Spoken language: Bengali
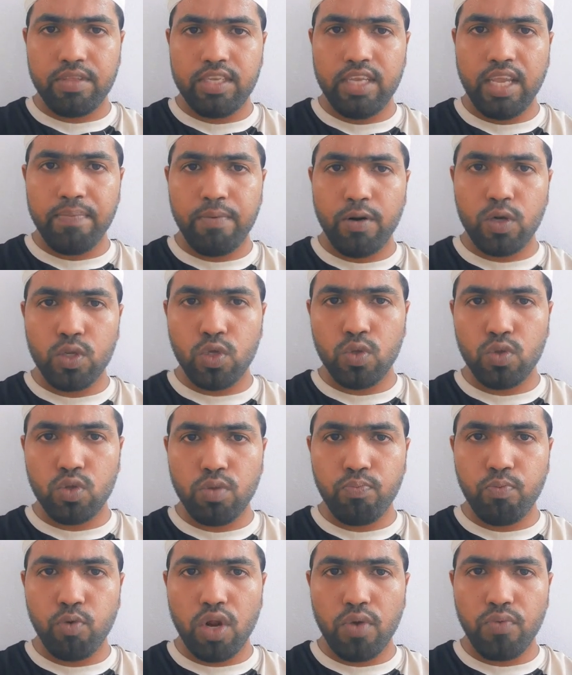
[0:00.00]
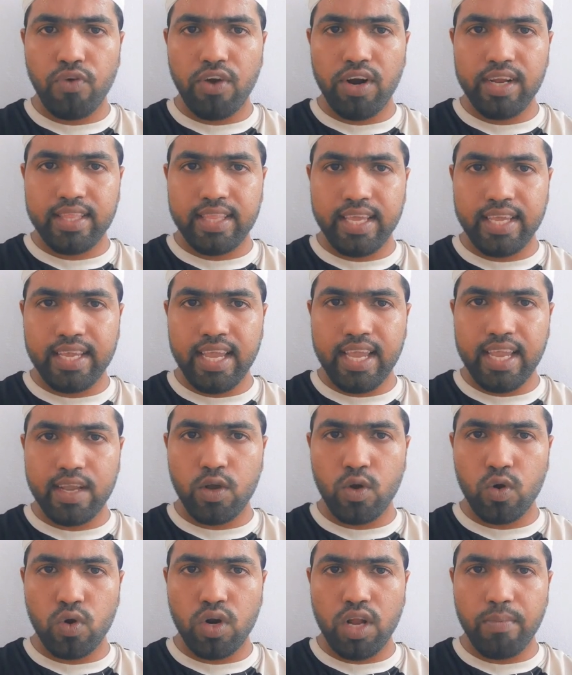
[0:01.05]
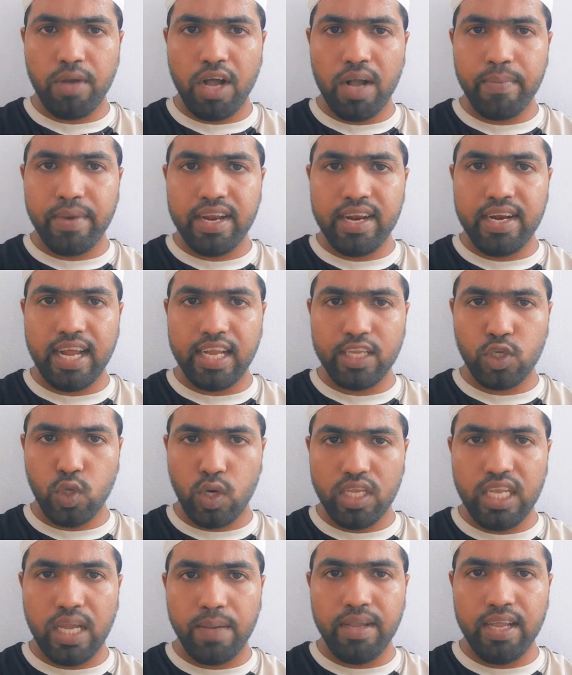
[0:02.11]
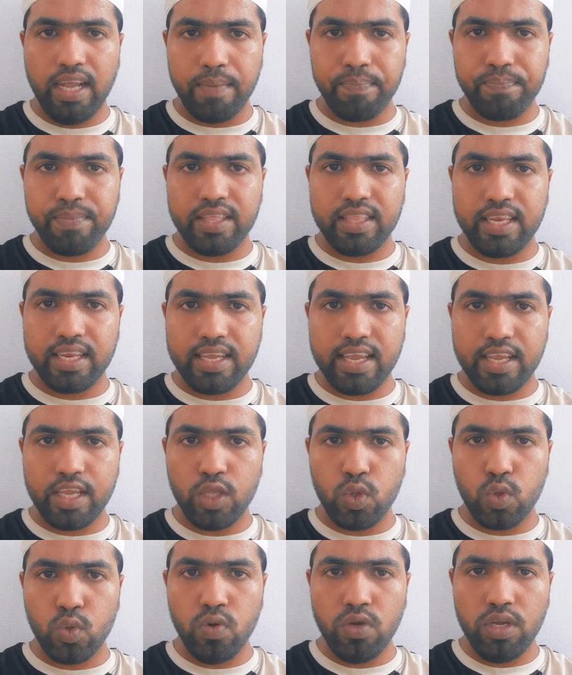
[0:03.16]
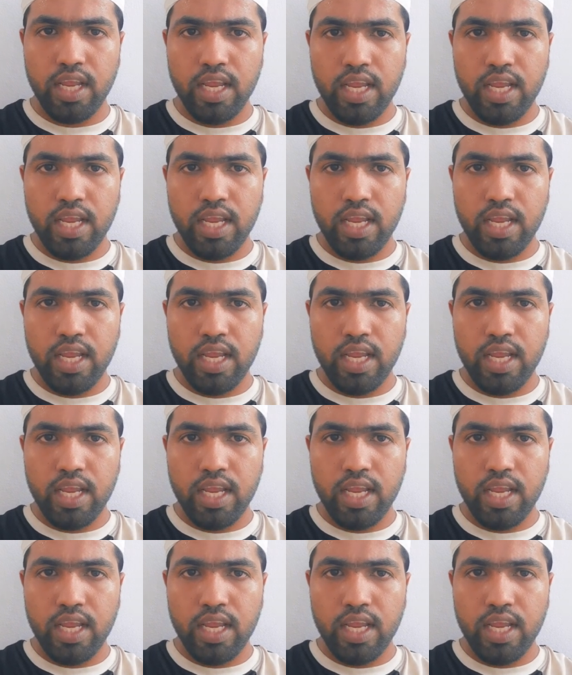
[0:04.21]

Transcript: যে পর্যন্ত পুরো ওয়ার্ল্ড থেকে করোনা মহামারী না চলে যাবে আপনাদেরকে কিন্তু